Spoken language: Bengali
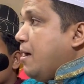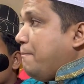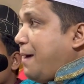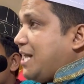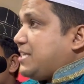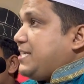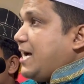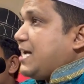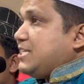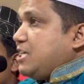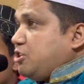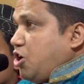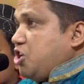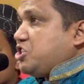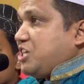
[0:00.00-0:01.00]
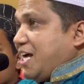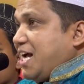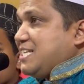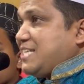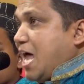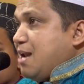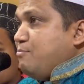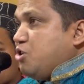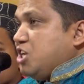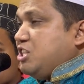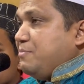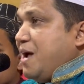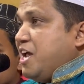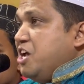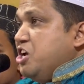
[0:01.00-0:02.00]
বাচ্চাকে যে দশ টাকায় জালমুড়ি
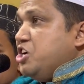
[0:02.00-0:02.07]
দিবে